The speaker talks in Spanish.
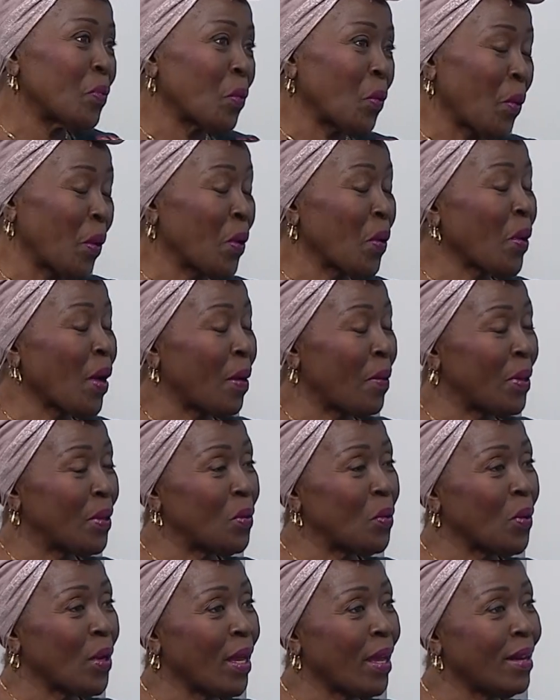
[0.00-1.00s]
tuvieron que
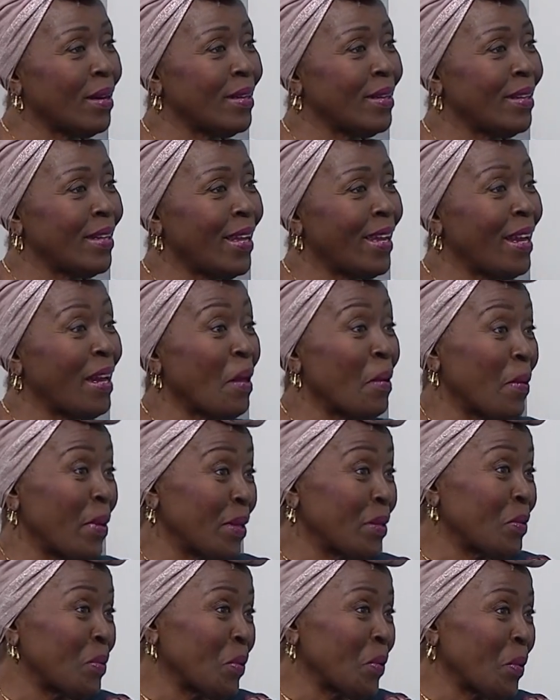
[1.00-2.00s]
abandonar el
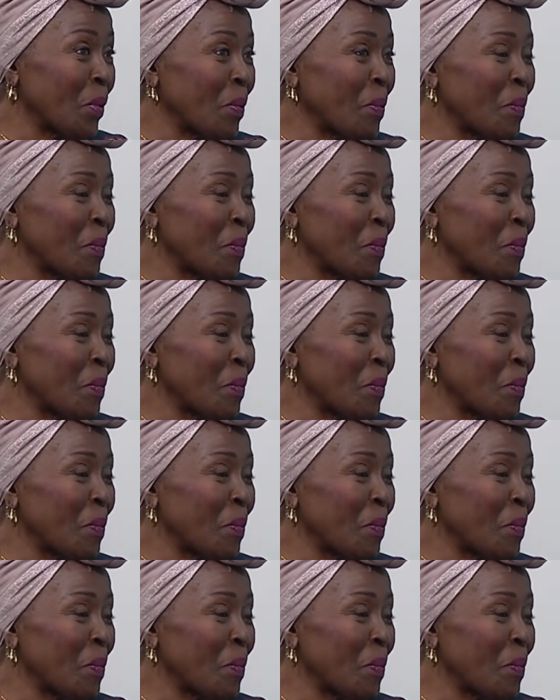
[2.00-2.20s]
evento. La